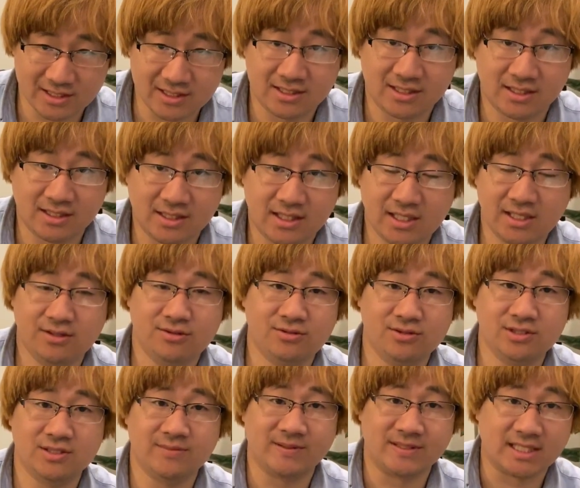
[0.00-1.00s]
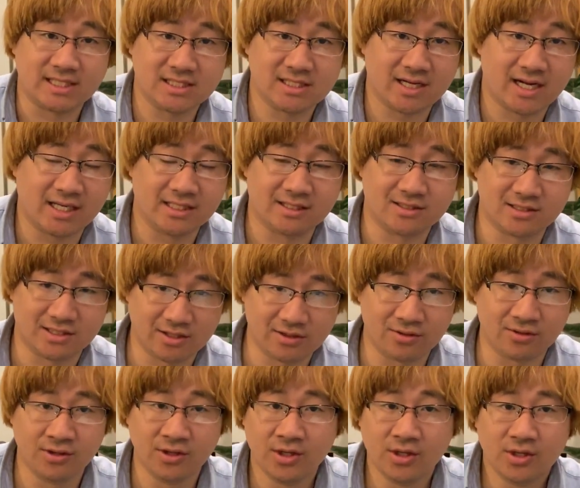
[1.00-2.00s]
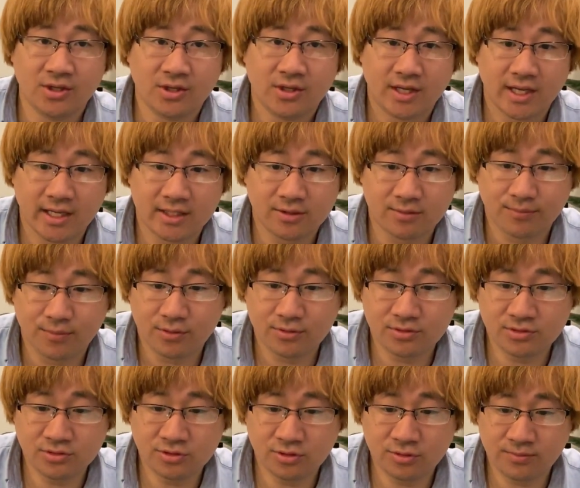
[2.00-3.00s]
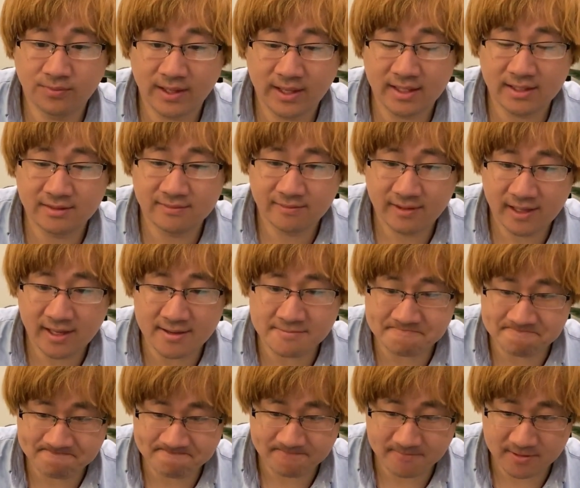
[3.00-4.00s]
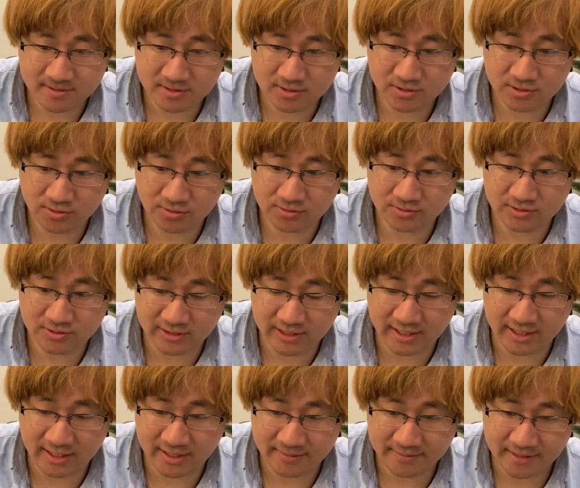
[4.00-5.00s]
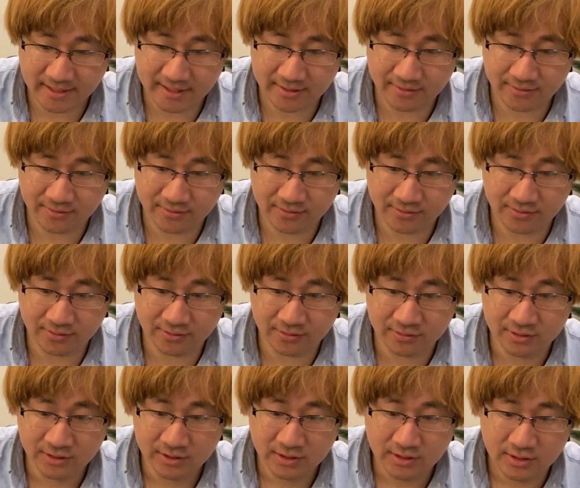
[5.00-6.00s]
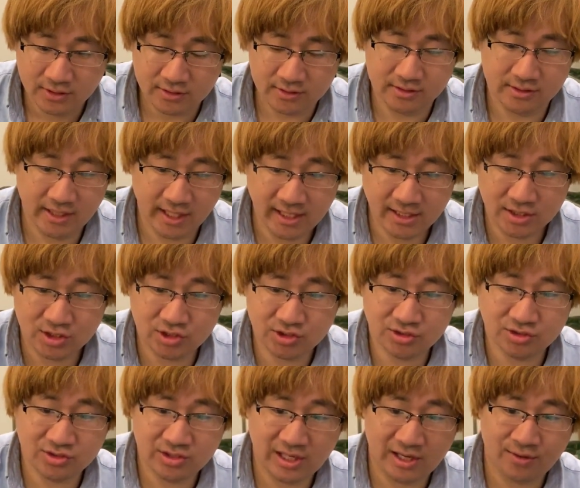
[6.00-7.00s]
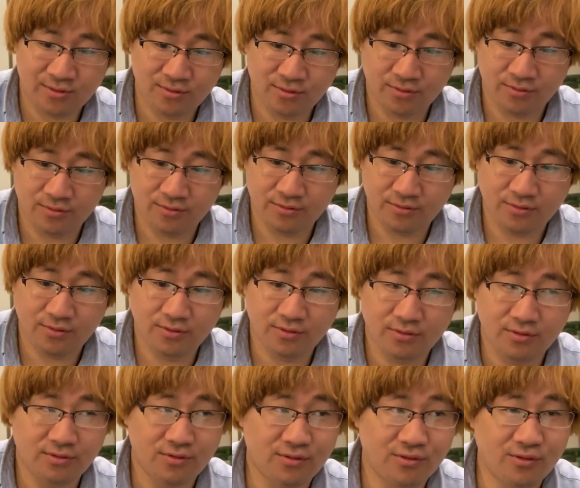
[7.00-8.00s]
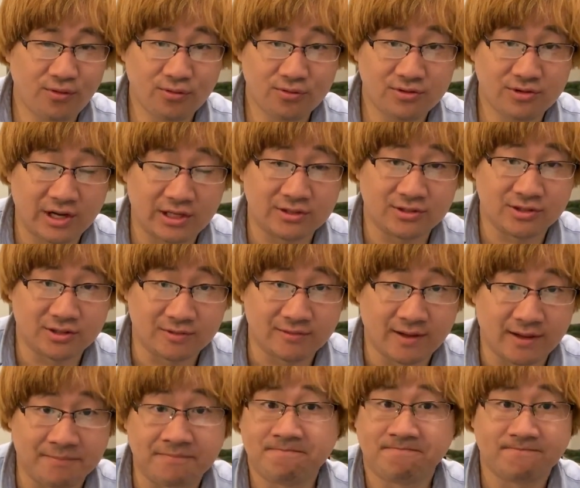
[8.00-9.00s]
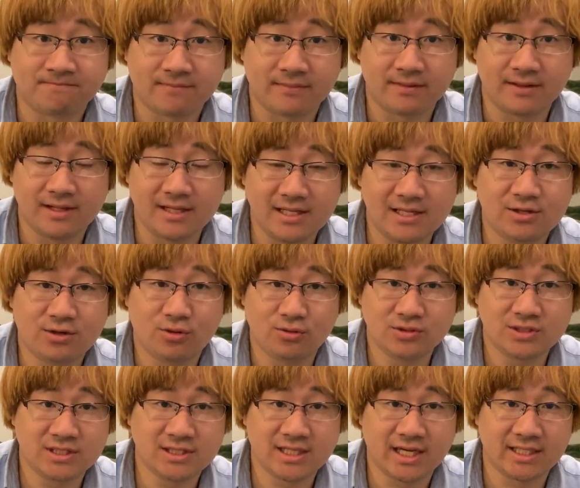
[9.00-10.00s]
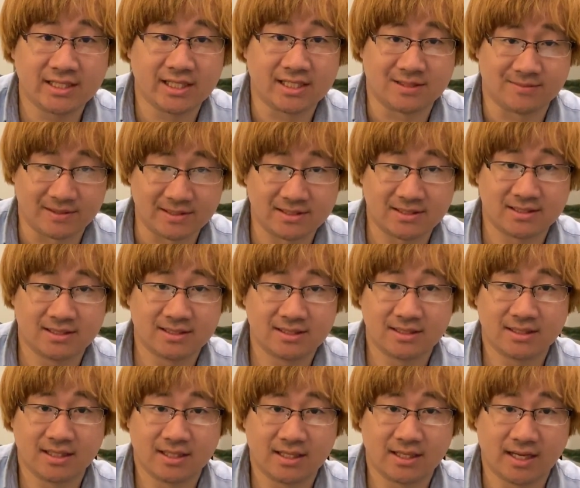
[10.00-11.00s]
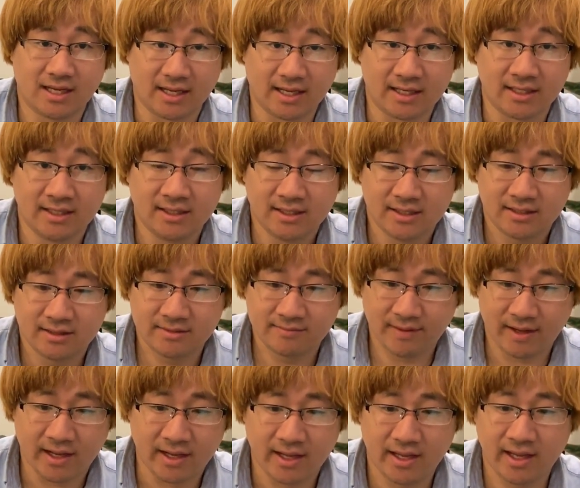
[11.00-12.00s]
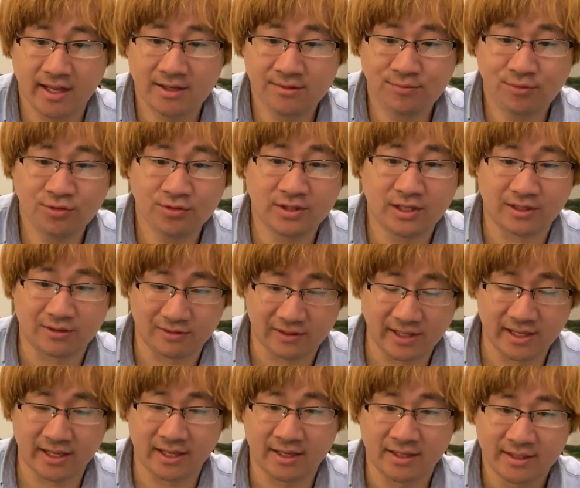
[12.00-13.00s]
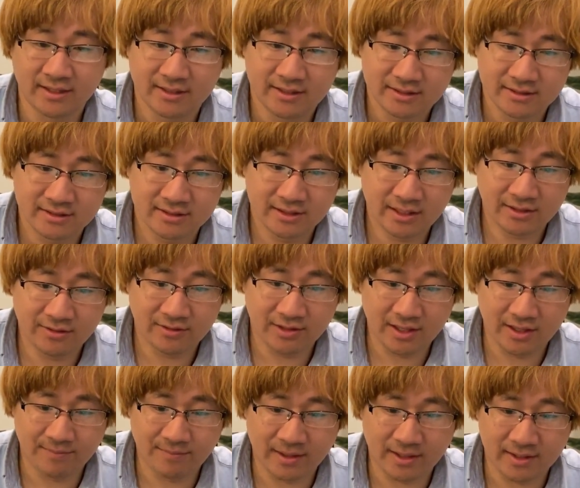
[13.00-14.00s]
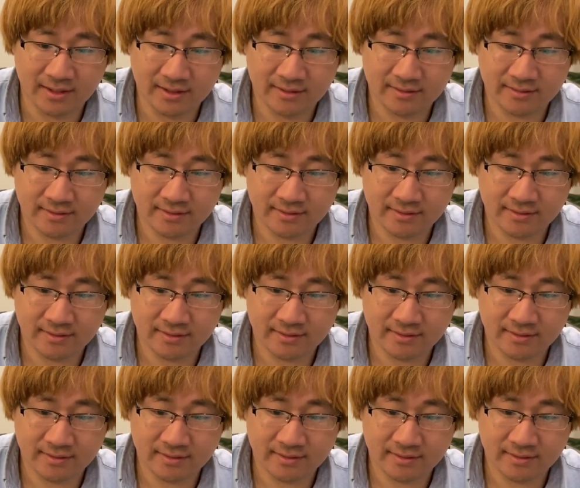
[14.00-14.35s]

ですっていうふうに今雑誌で書いてるんですけど、えー、と僕の場合はそうですねあの電柱が多くある時は一個うちに変えたりしますはいまあ減るもんなのでなのでまあ